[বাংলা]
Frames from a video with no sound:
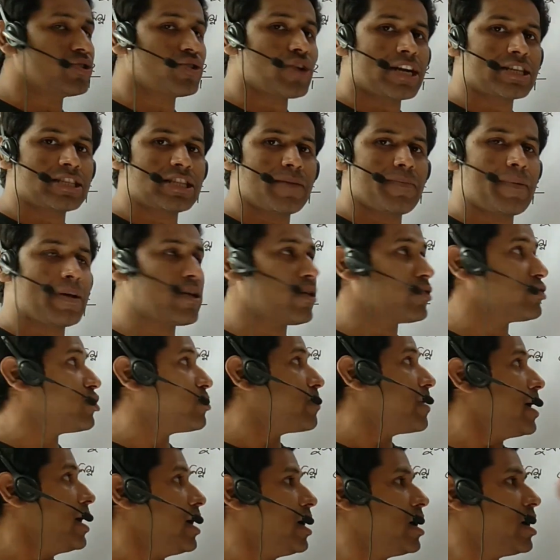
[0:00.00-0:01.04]
জন্য আসতে পারে
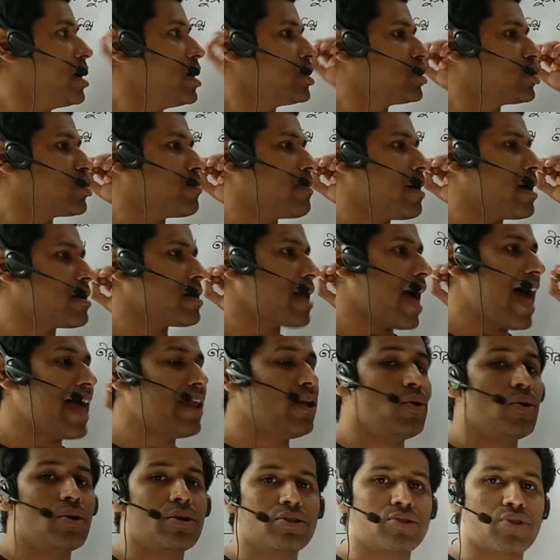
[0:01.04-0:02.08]
অথবা তোমার
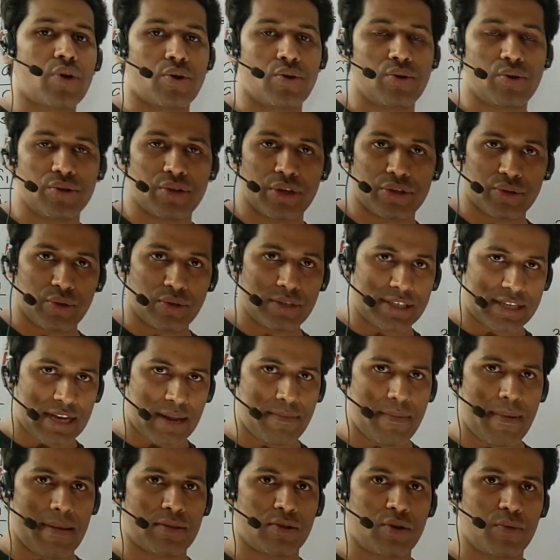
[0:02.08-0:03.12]
আলোক তরঙ্গ তত্ত্ব যেটা
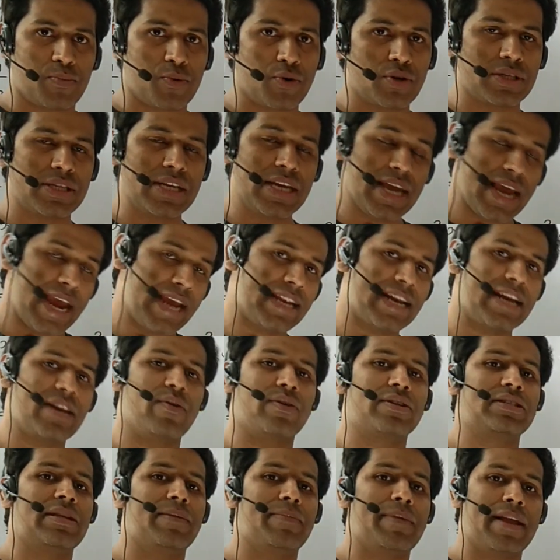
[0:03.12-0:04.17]
আমি মাত্র পড়ছি এটা
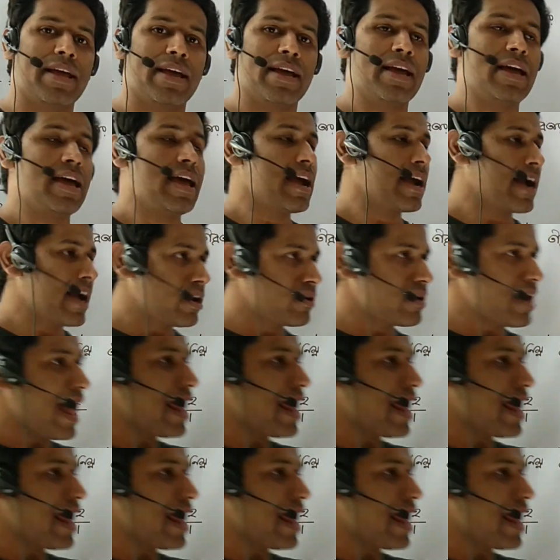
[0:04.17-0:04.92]
নিয়ে আসতে পারে কারণ